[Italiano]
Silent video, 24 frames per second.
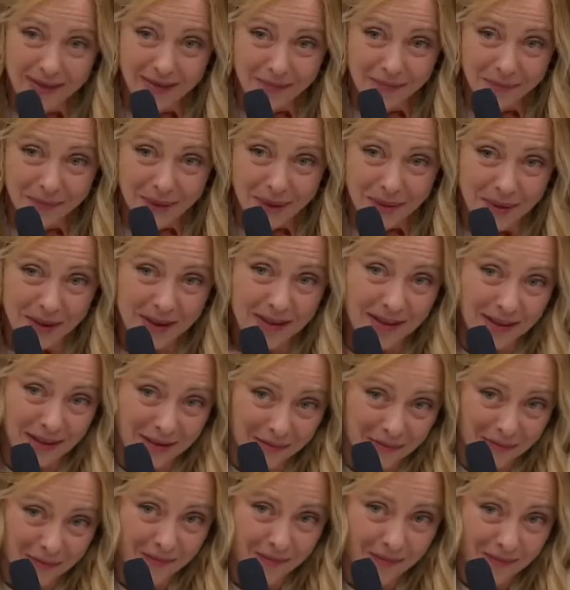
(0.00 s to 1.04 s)
prima
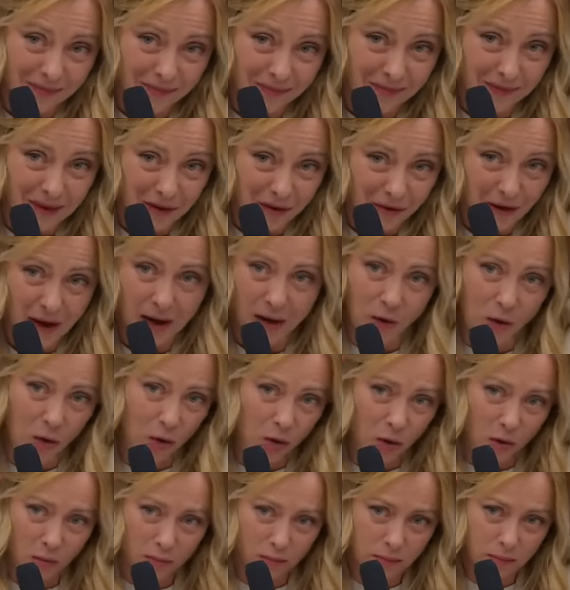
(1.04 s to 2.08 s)
di di
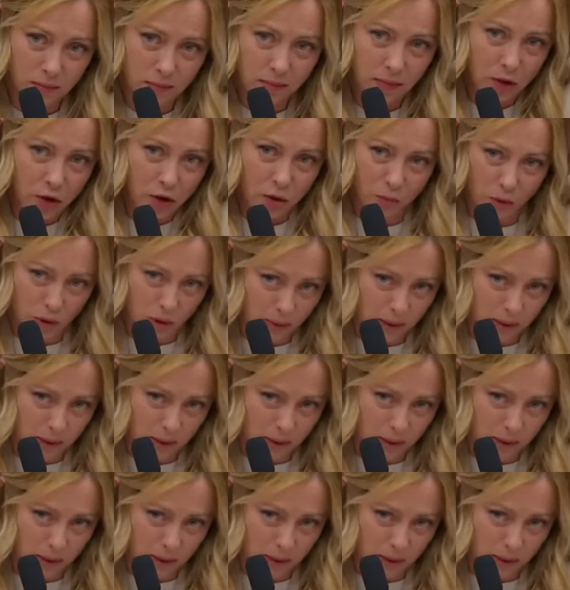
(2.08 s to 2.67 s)
farlo diciamo di